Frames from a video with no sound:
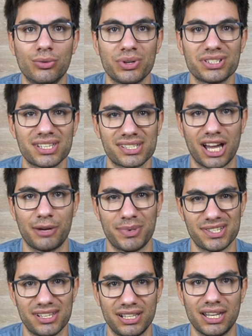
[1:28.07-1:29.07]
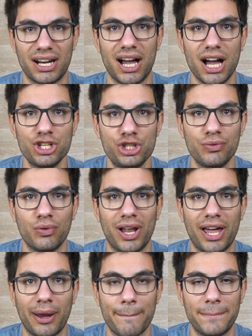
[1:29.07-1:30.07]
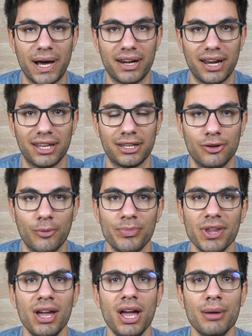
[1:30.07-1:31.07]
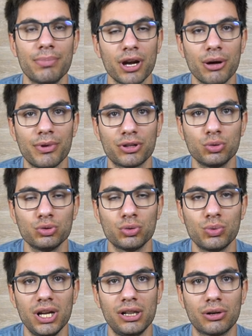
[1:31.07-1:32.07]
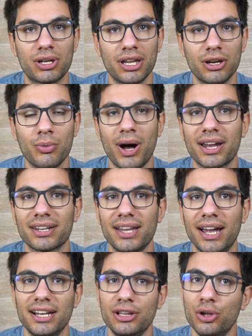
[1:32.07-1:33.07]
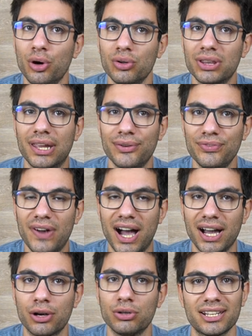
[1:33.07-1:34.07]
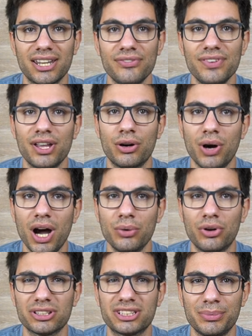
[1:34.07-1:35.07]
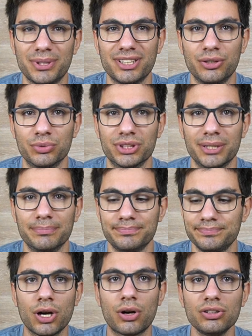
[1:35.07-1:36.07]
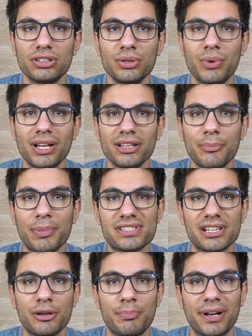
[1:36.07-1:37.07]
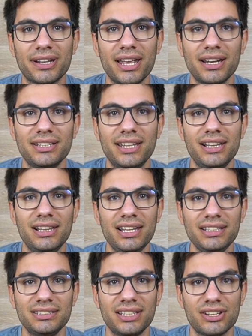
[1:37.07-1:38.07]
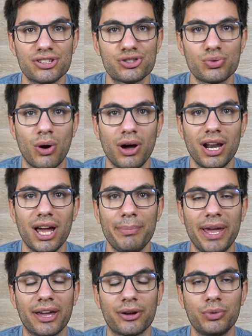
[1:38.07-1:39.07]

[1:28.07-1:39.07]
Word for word: questa scarpa si tenderà a scivolare parecchio. Però per tutto quello che riguarda il non fango, davvero ha un'ottima tenuta. Continuando e passando a parlare dell'intersuola, beh,